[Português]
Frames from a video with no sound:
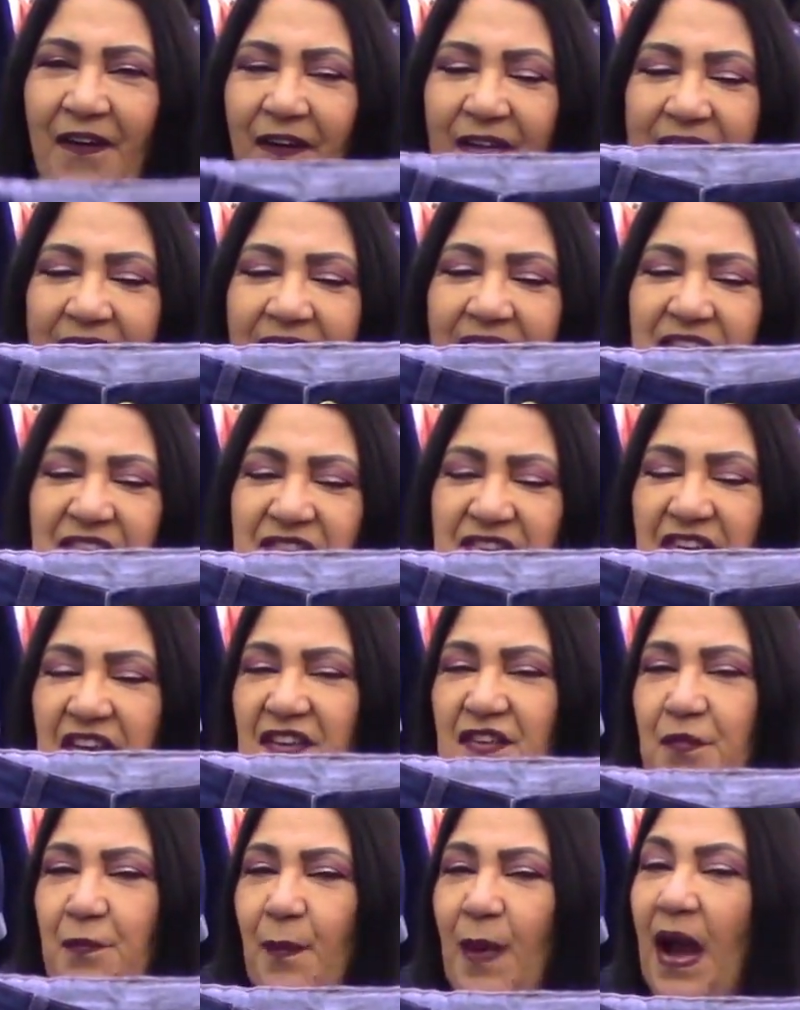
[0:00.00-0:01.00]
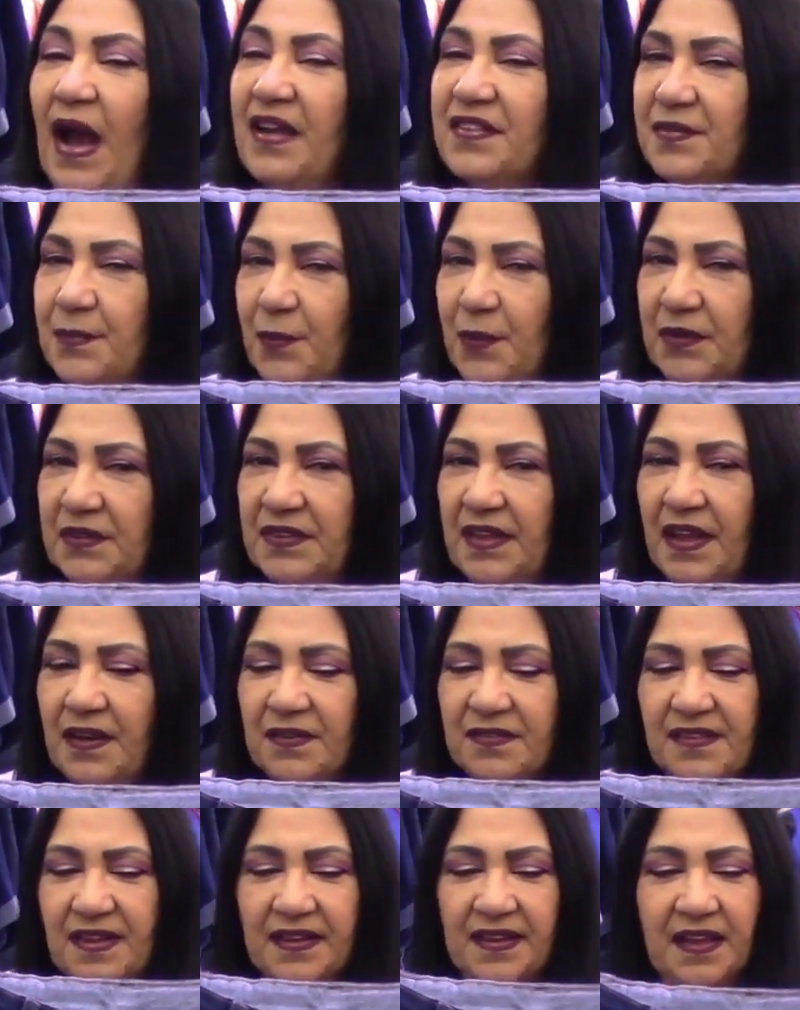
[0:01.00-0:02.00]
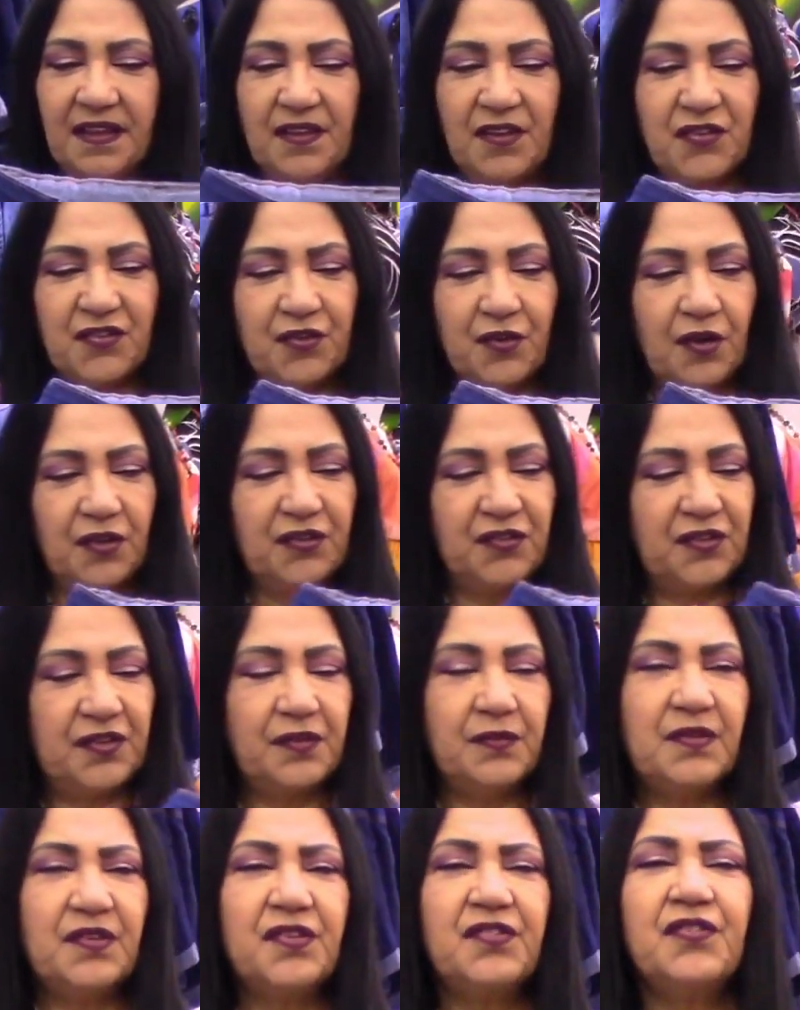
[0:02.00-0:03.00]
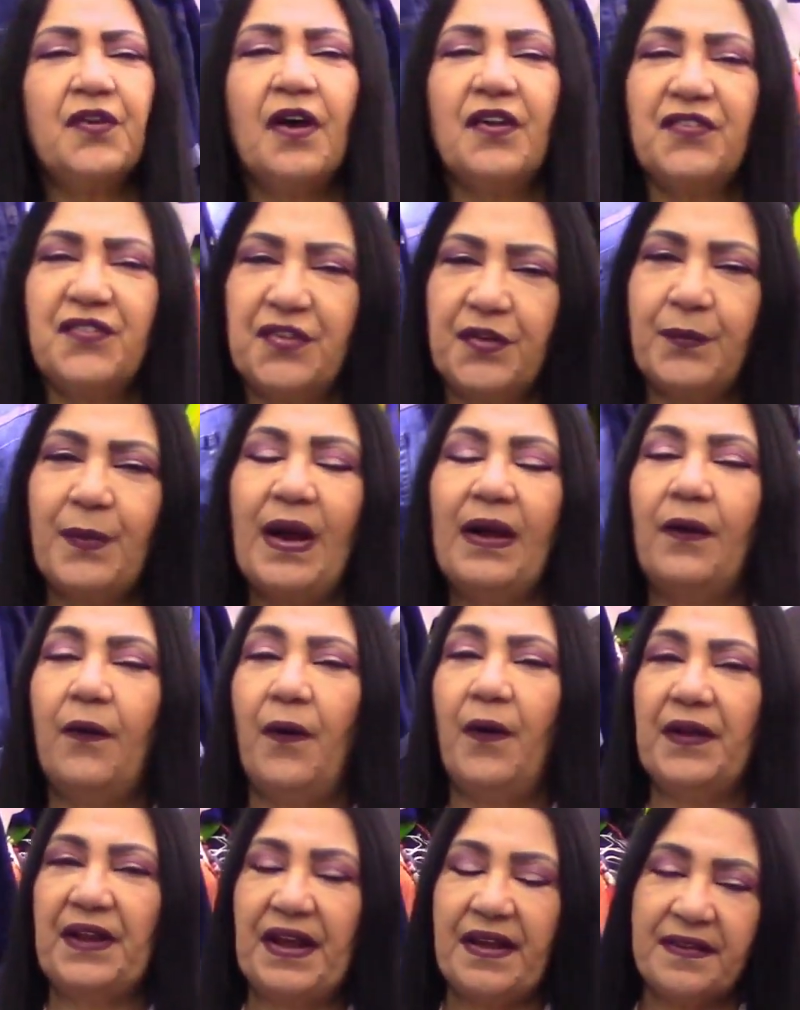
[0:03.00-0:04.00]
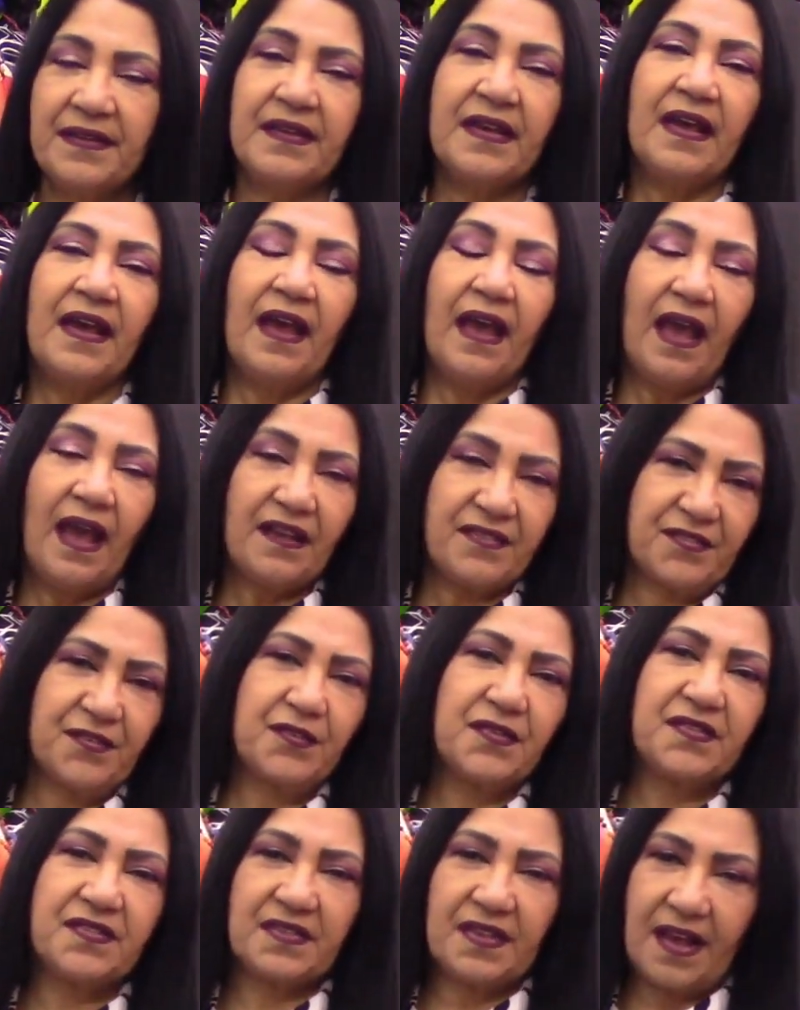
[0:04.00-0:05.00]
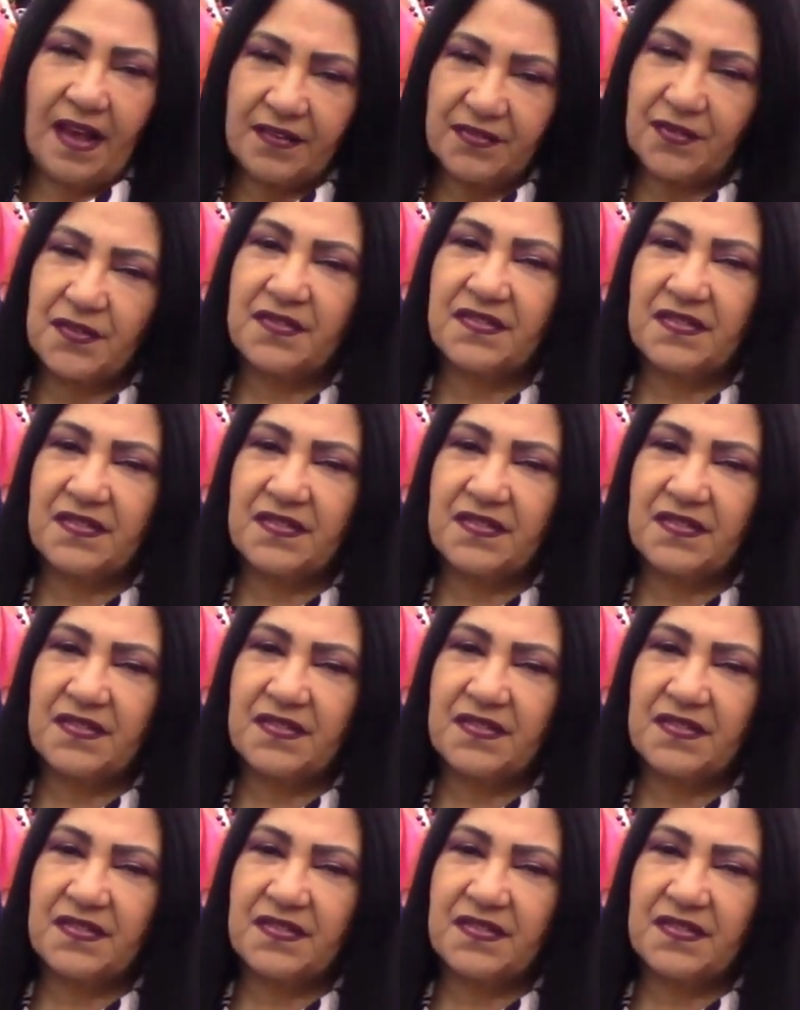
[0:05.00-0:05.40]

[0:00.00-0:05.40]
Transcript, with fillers: Olha aí, gente, mais modelos aqui de shortinho. Que shortinho agora é sucesso